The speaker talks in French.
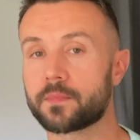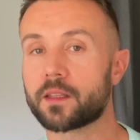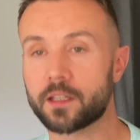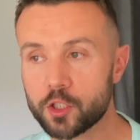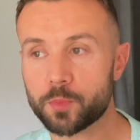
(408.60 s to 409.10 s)

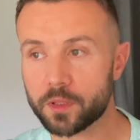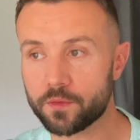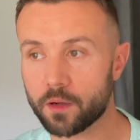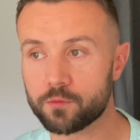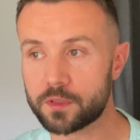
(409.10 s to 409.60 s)
Et là, je
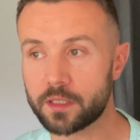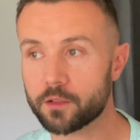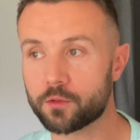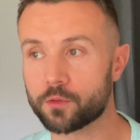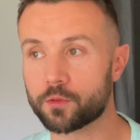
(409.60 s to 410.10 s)
préfère vous dire
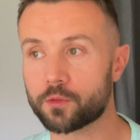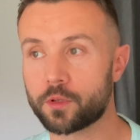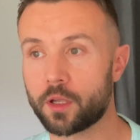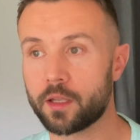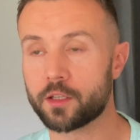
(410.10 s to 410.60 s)
que
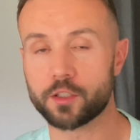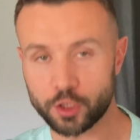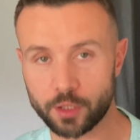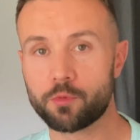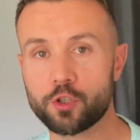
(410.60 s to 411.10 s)

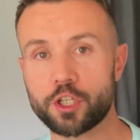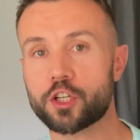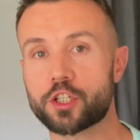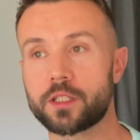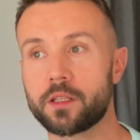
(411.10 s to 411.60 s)
j'ai beau
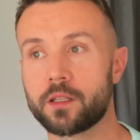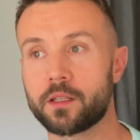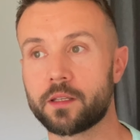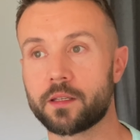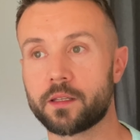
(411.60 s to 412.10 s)
chercher, et
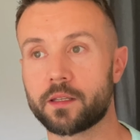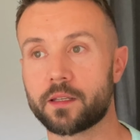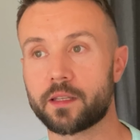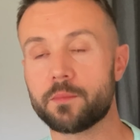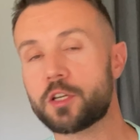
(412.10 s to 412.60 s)

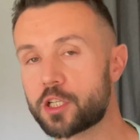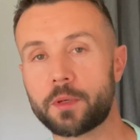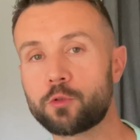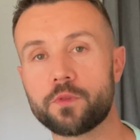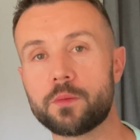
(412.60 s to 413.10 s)
eh ben, j'ai pas
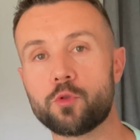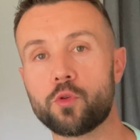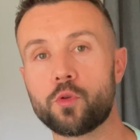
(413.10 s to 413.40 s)
trouvé mieux